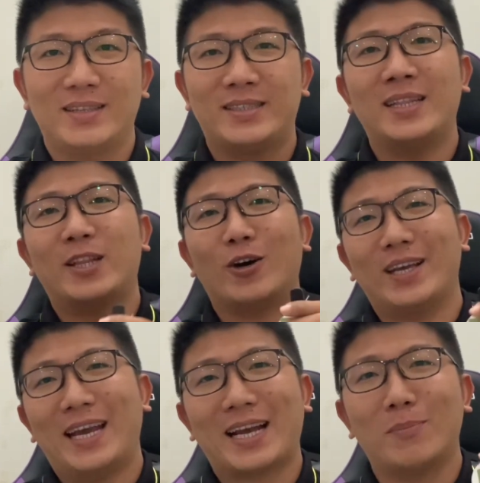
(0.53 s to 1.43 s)
trên tay tôi
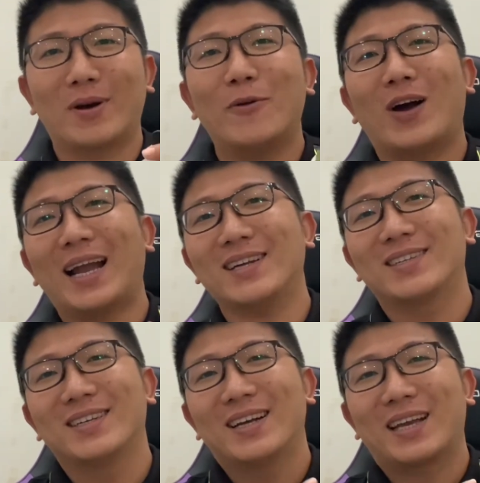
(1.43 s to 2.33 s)
thì đang cầm một cái khóa gắt
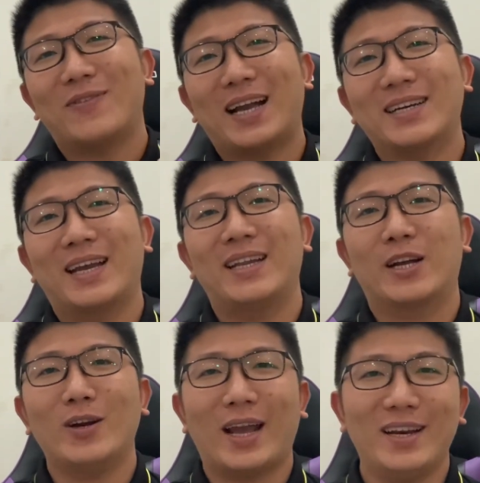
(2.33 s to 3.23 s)
cái khóa gắt này thì
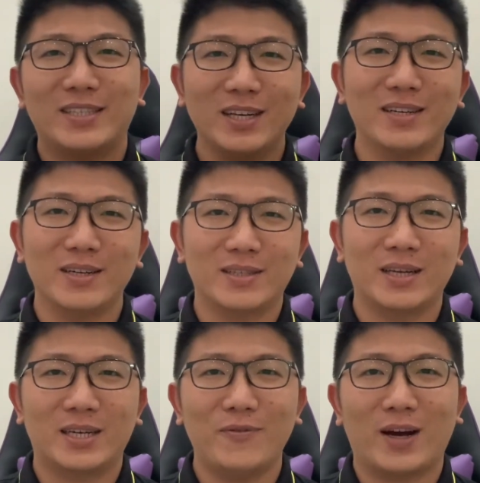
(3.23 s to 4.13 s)
có thể là xích được
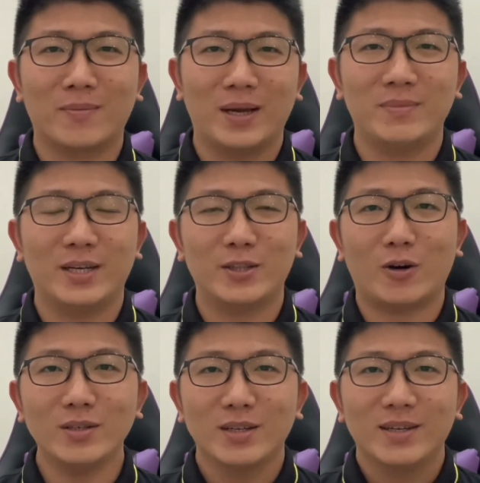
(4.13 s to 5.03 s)
từ cái phần mềm dự
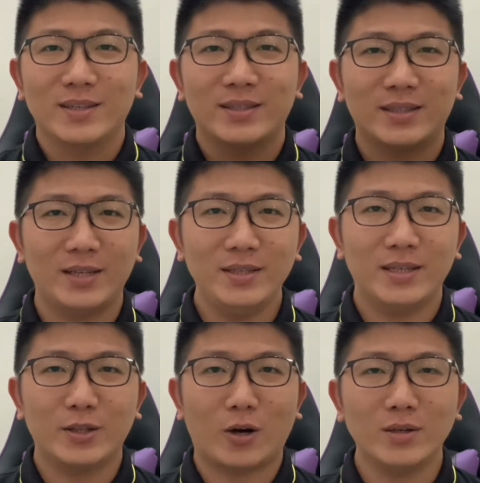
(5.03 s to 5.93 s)
toán tính
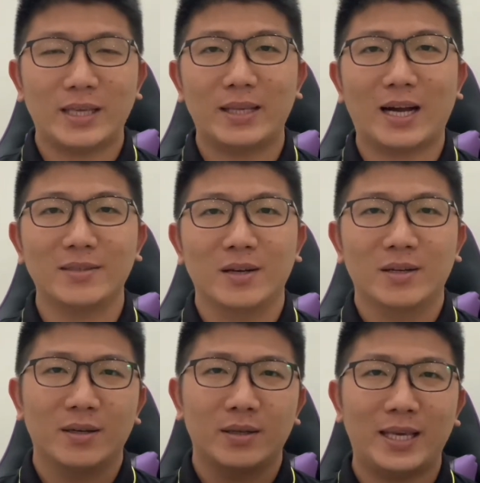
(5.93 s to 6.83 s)
dự toán nhà dân
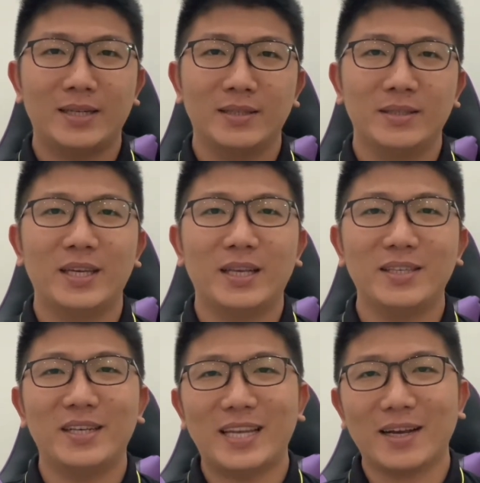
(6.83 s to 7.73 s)
nhanh chi
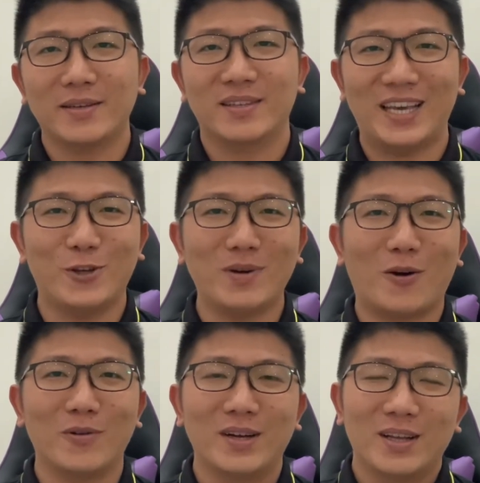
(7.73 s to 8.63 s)
tiết chính xác dễ trúng
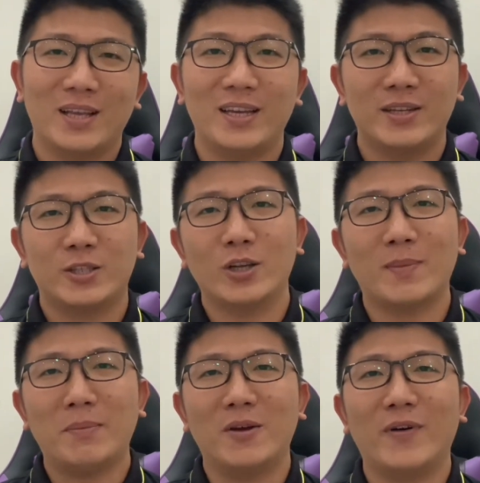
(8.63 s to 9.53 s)
thầu thì so với
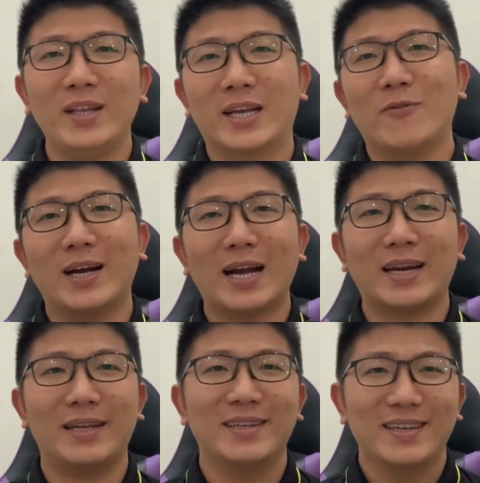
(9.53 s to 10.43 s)
bản miễn phí thì cái khóa gắt
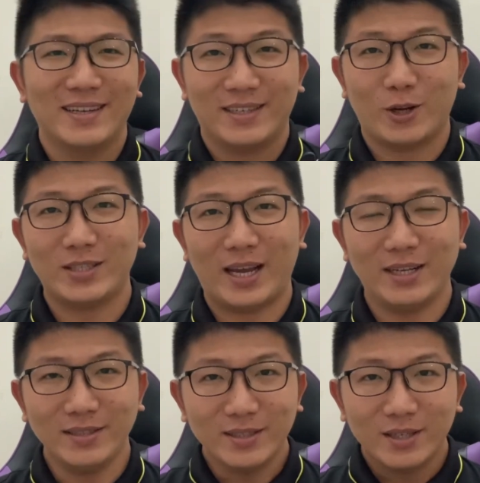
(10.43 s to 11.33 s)
này nó
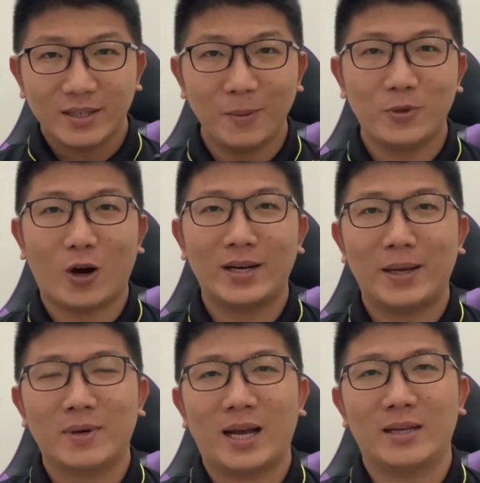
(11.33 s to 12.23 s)
sẽ giúp cho anh
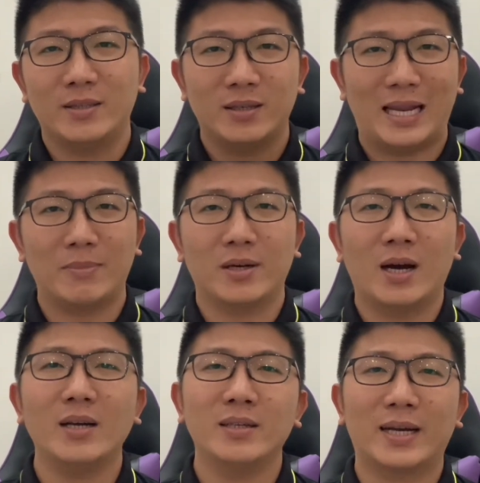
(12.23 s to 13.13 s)
em là làm được
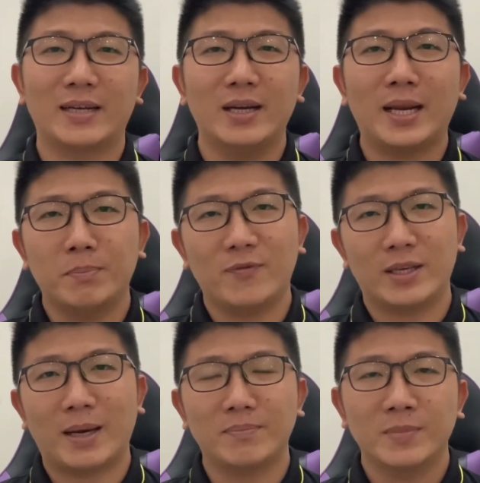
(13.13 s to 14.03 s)
hết gần như 50
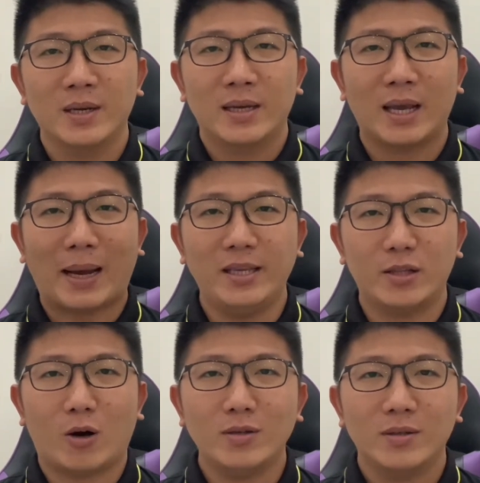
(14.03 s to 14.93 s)
phần trăm cái bản
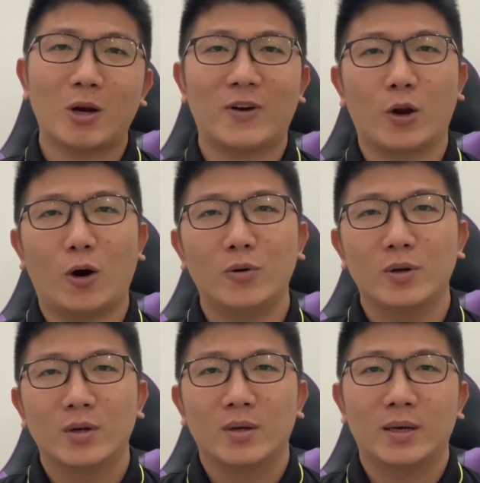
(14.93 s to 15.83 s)
dự toán về phần thô
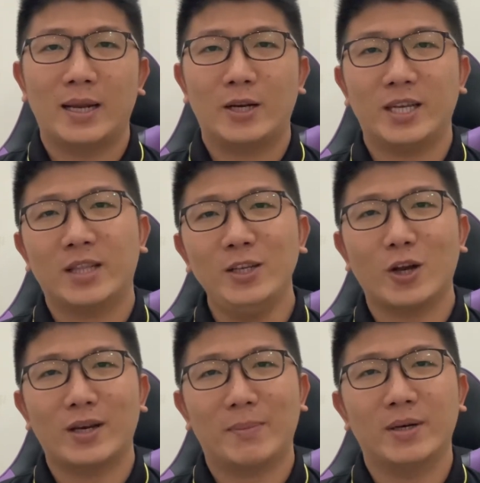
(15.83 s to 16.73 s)
là nó sẽ tính
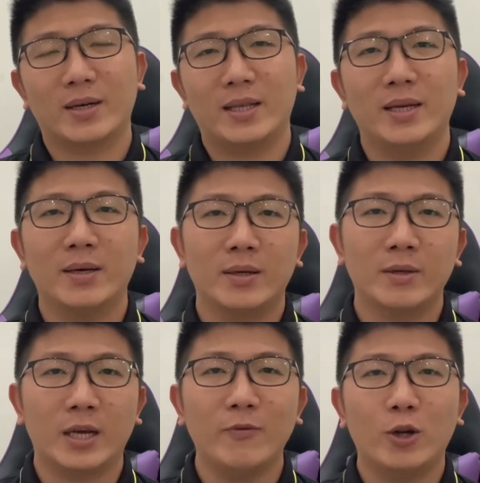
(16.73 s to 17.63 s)
cho anh em được là như
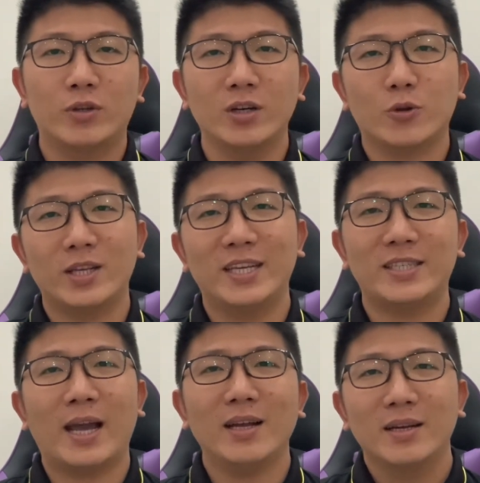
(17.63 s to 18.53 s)
những cái video trước tôi đã chia
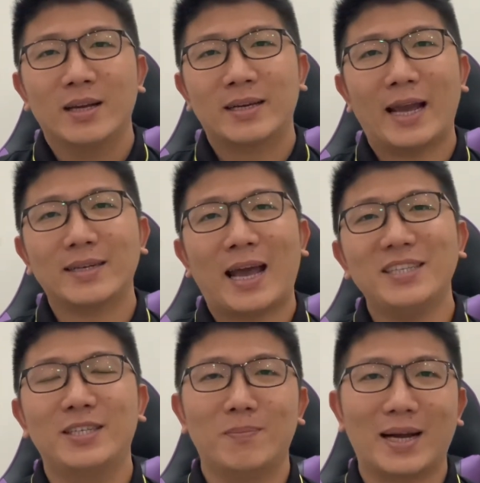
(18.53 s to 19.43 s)
sẻ các đá
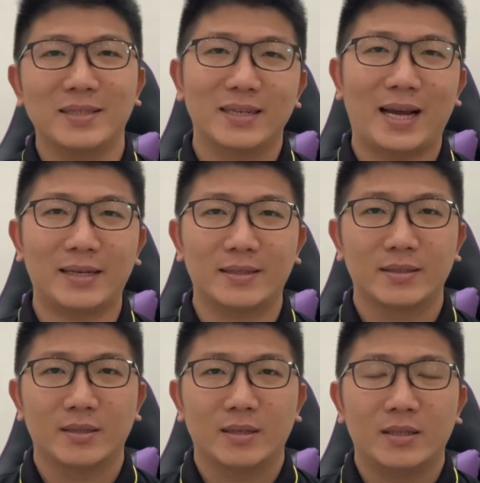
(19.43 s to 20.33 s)
xi măng gạch
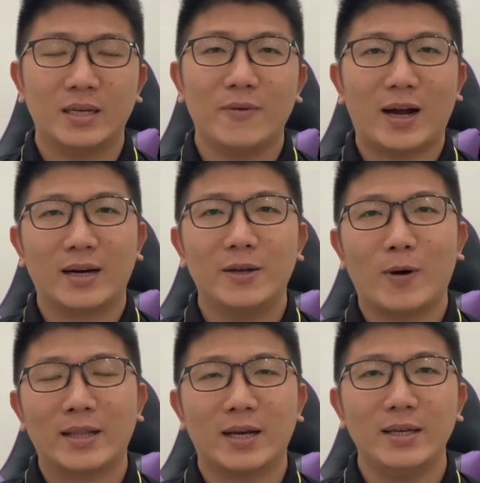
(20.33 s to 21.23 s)
những cái phần liên
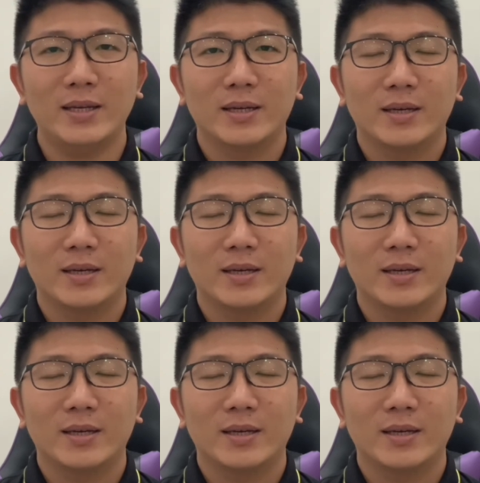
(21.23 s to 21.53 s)
quan tới